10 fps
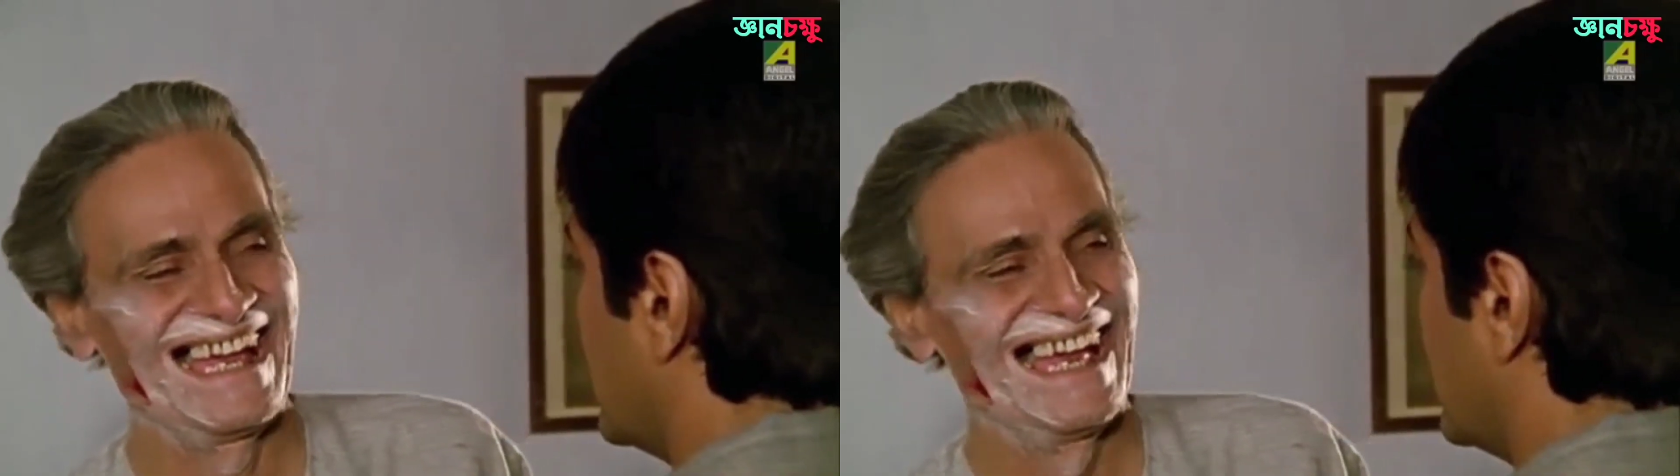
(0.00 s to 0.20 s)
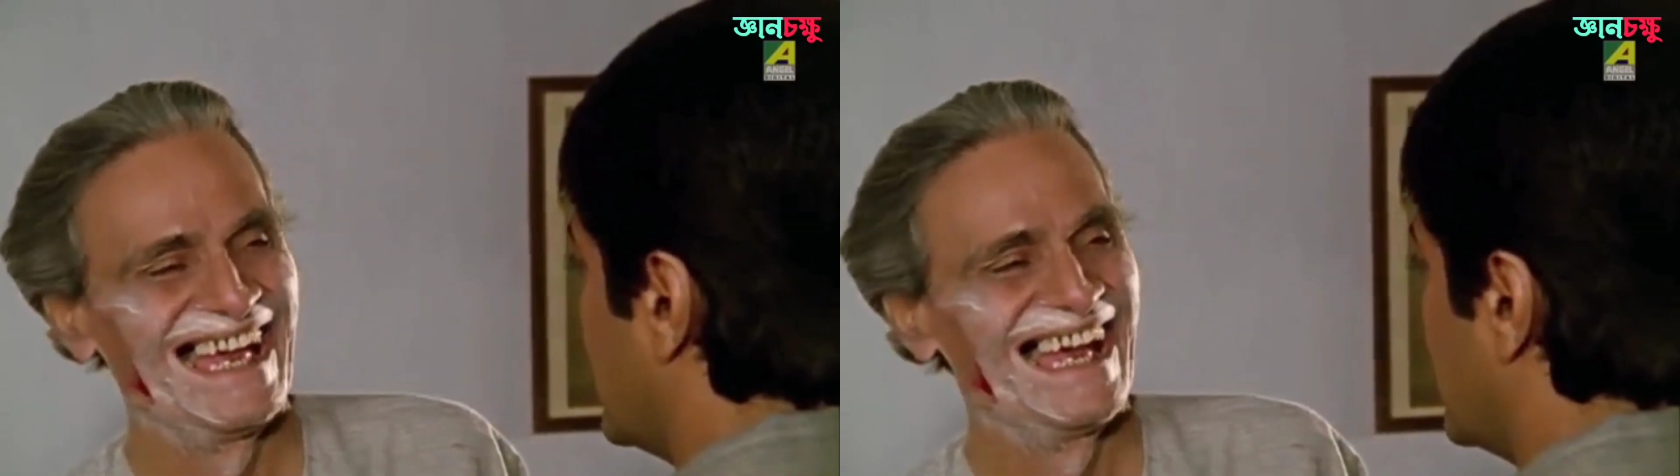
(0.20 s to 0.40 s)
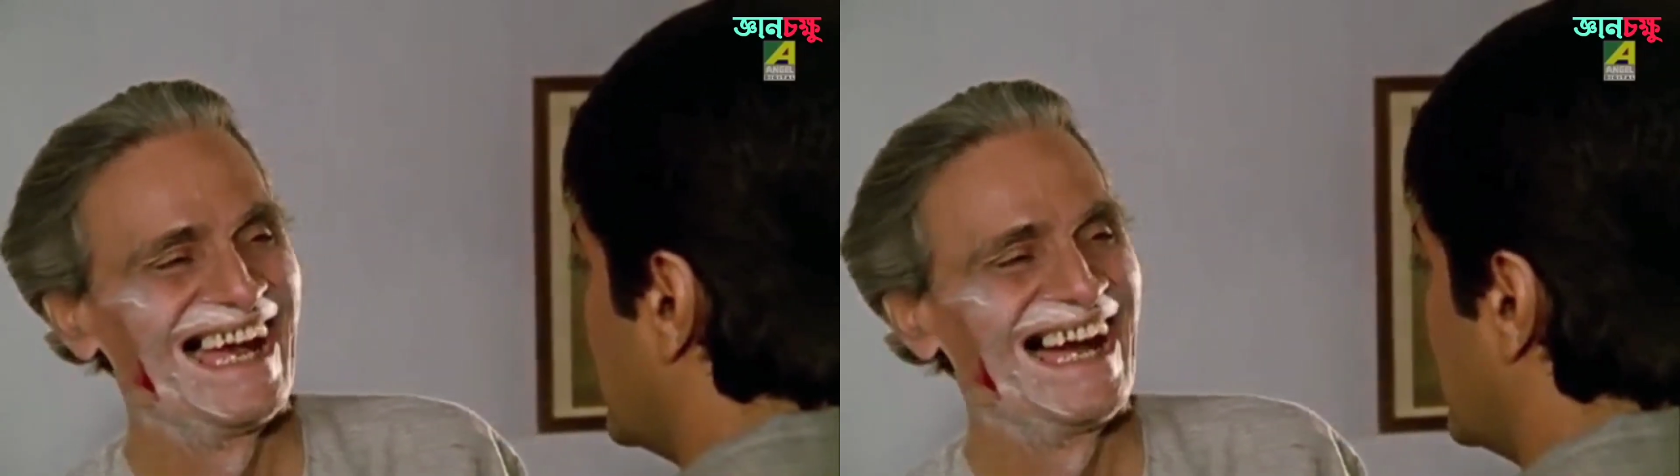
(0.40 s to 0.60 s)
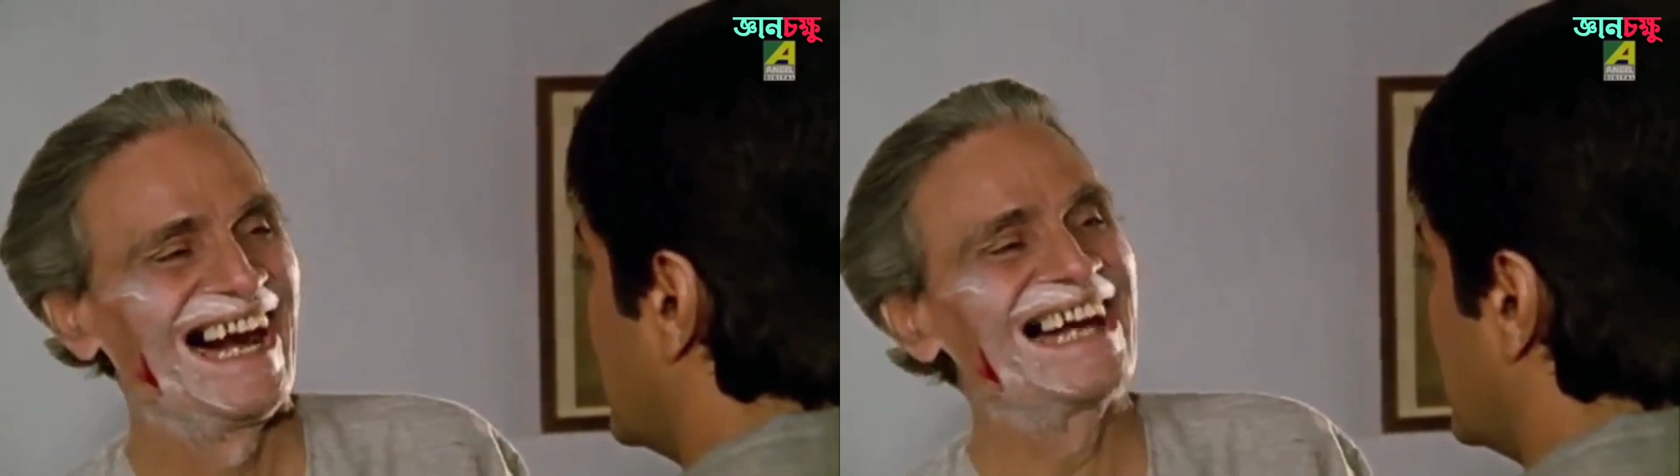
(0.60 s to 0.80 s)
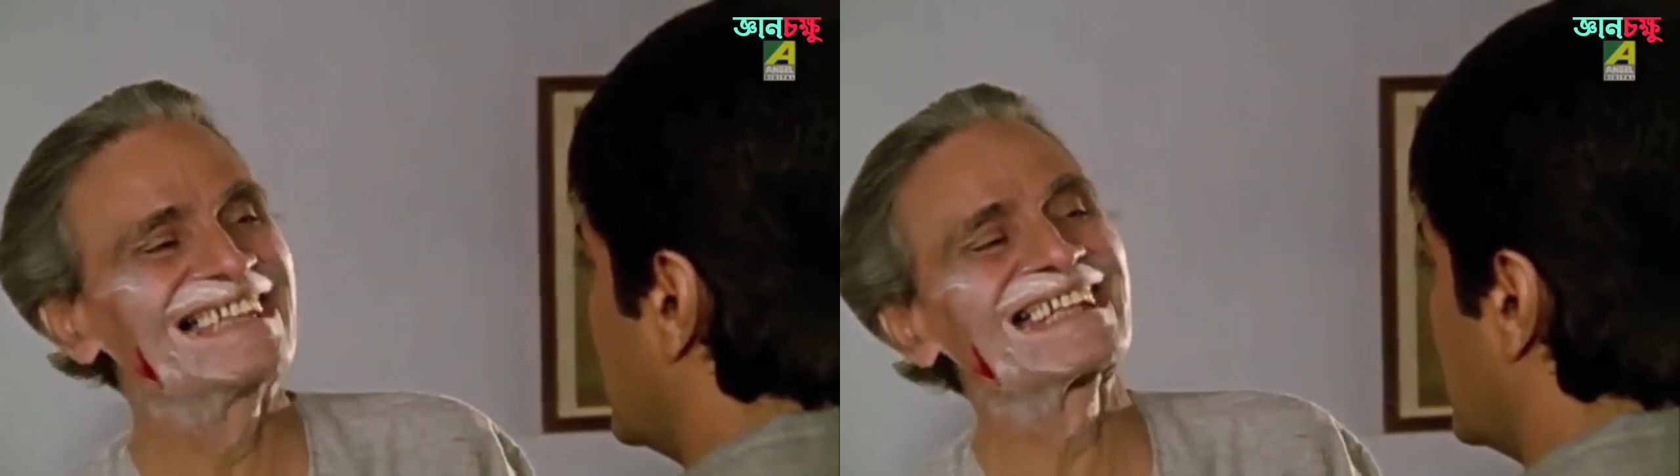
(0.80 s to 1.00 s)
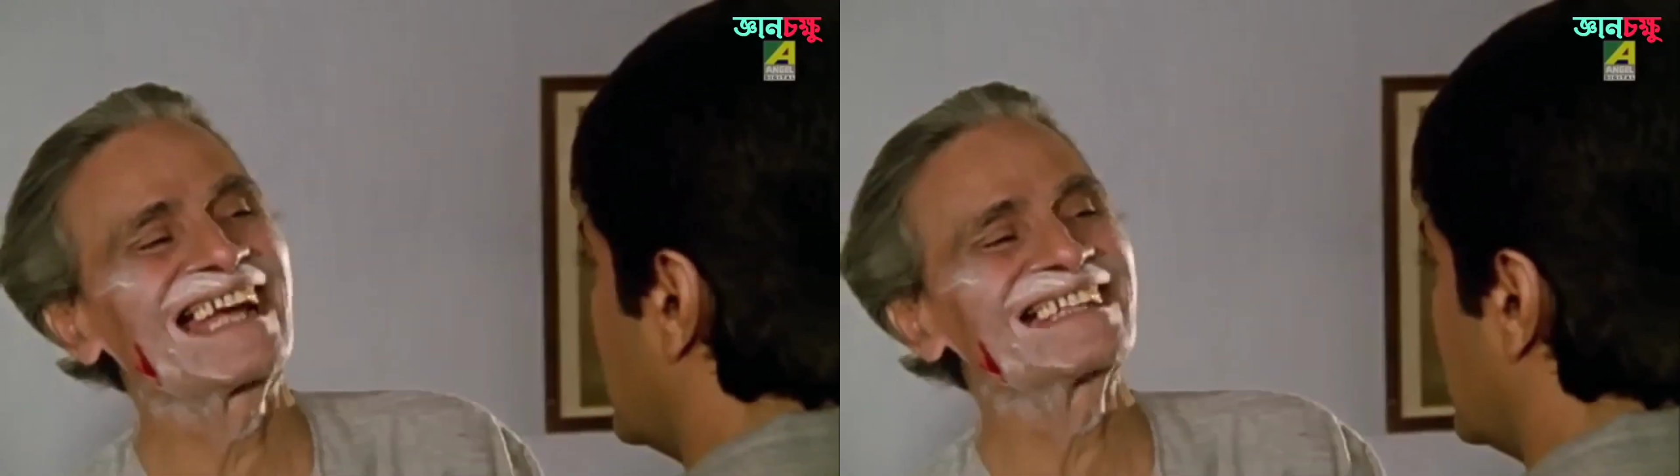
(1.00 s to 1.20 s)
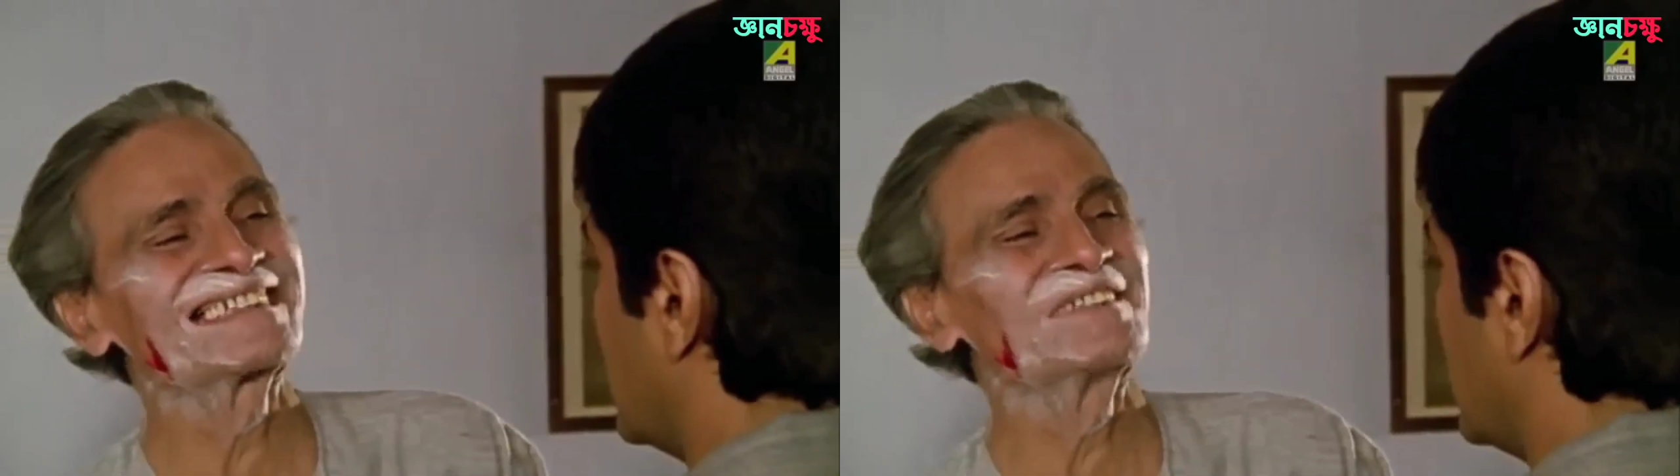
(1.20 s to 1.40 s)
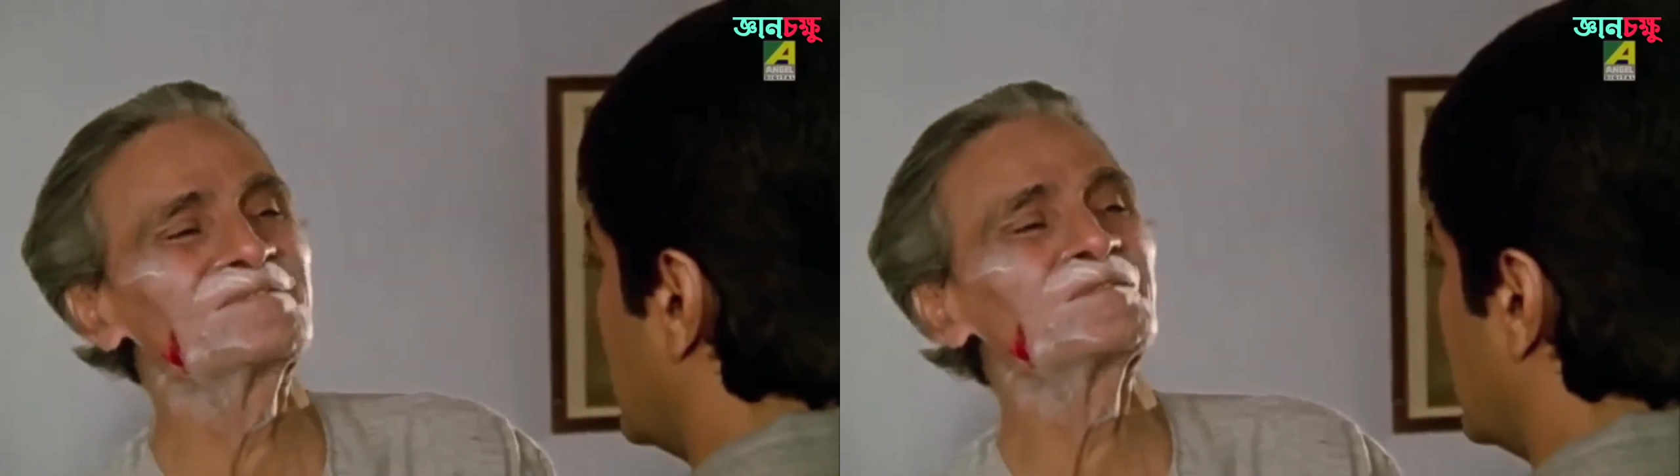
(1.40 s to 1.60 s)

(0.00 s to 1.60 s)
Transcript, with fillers: অভিনয়ের পাশাপাশি